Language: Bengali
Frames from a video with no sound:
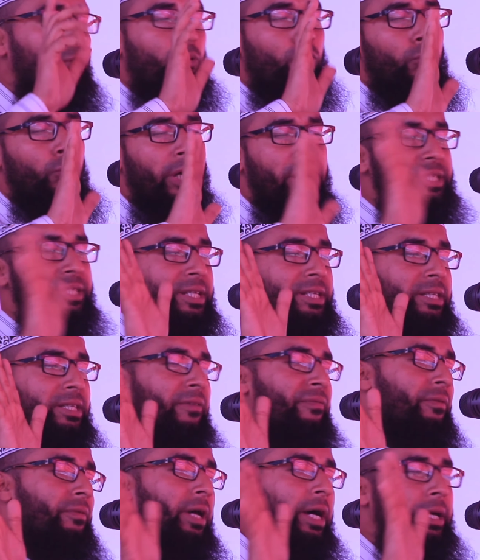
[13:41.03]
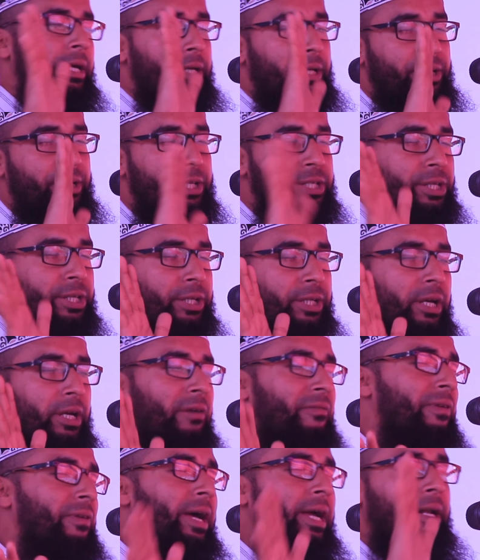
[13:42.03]
কোনো এস এস এফ নাই
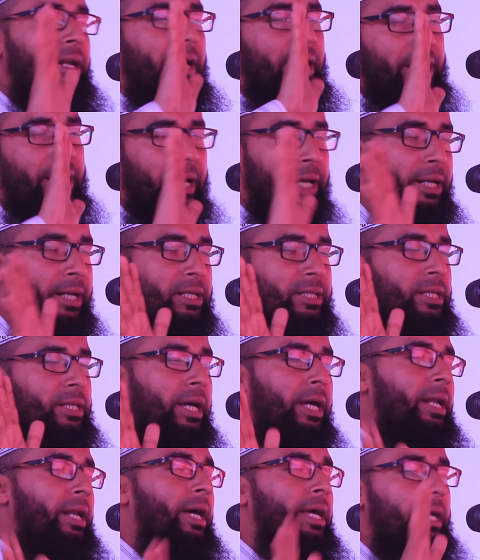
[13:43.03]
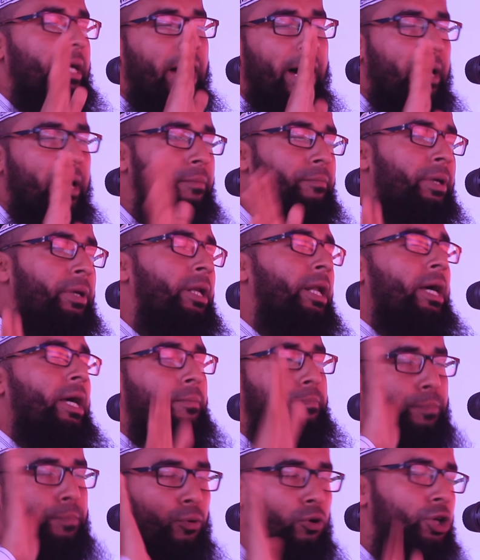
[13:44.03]
ডিজিডিএফআই নাই এনএসআই নাই আর্মি নাই
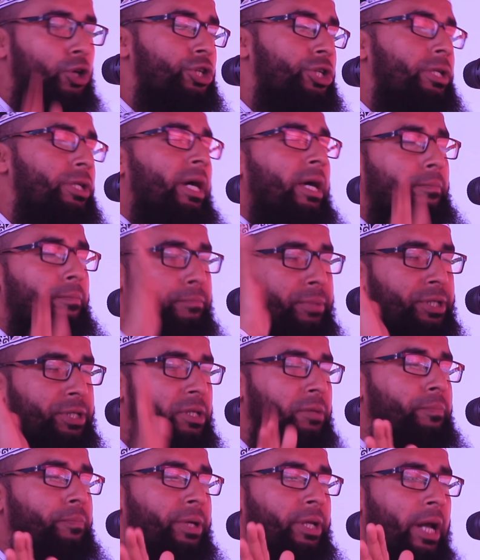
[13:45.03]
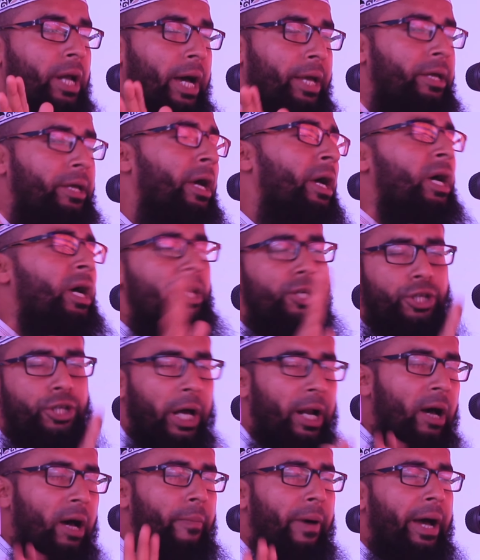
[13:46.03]
পুলিশ নাই বিজেপি নাই
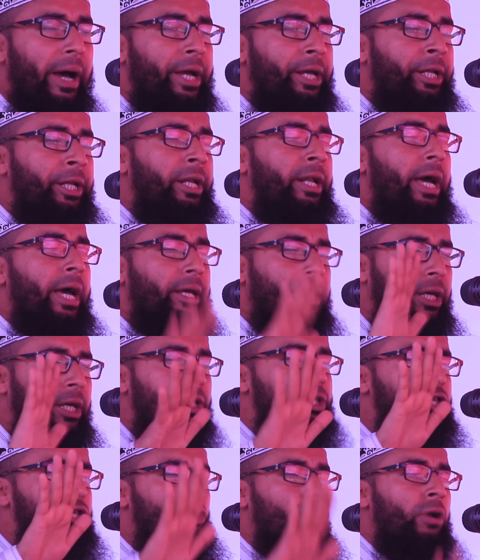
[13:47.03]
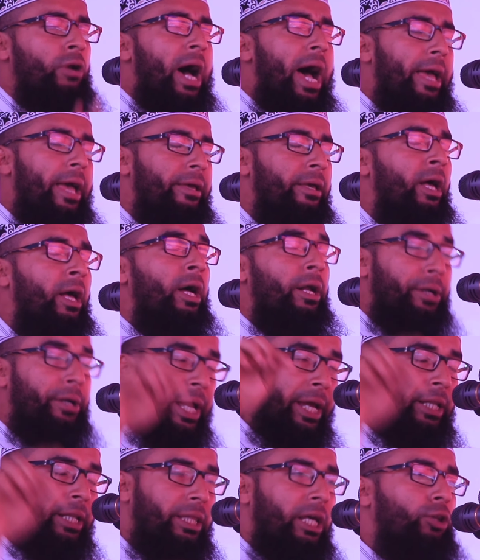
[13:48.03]
সেনাবাহিনী নাই কিচ্ছু নাই
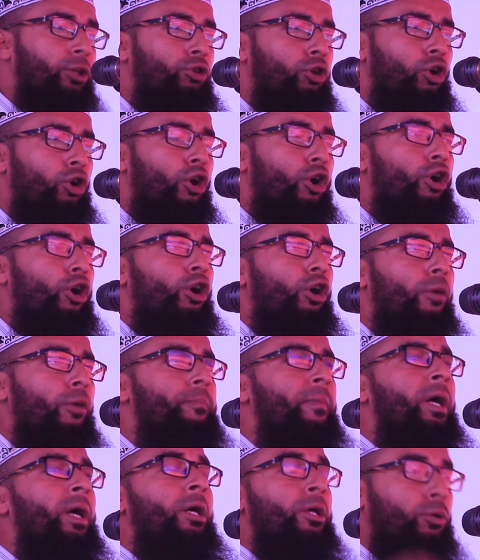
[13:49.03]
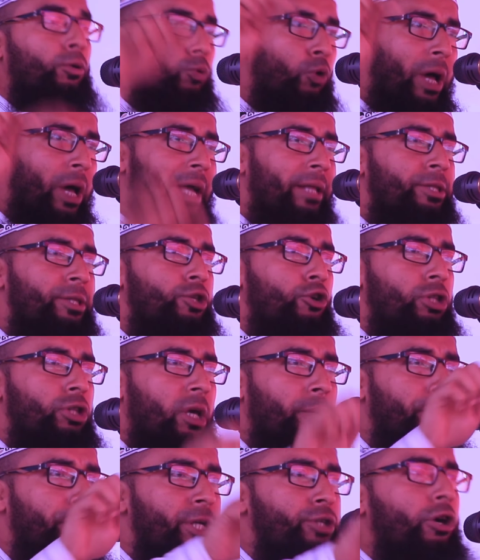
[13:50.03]
ঠিক ঠিদ্রুপ কোরআন
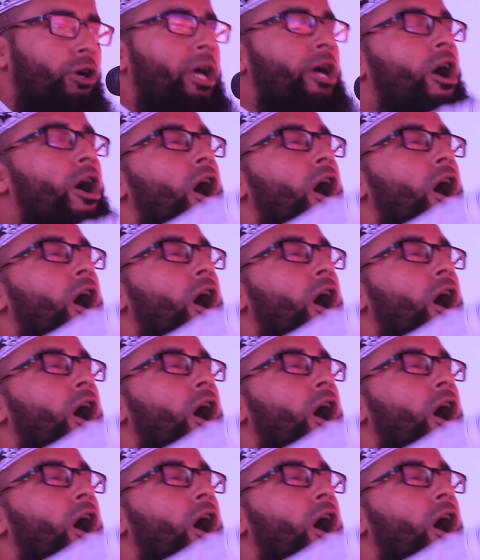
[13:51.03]
যদি বিজয়